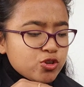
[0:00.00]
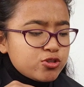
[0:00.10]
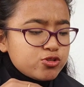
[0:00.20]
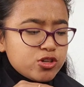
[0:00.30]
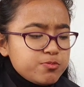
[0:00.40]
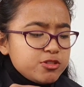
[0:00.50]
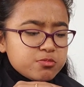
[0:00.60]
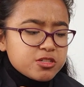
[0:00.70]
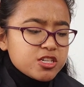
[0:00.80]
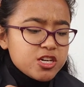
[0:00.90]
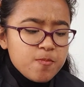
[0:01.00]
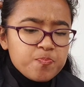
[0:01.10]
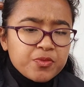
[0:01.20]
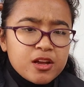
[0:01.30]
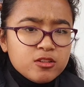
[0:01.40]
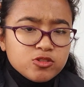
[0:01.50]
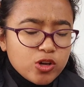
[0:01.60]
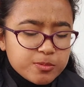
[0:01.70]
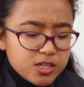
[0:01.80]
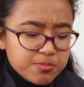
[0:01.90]
छोटे छोटे पीस बच गए ना ये
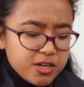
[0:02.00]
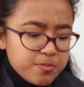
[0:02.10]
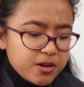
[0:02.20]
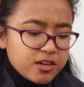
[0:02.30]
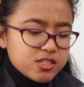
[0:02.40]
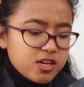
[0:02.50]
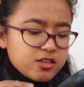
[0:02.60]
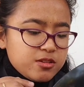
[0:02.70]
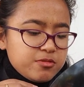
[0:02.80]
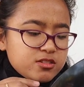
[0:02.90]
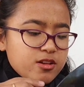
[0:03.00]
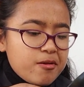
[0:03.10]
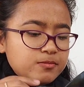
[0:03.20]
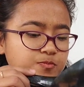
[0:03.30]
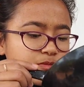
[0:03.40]
चॉपस्टिक में नहीं पकड़े जा रहे थे मेरे साथ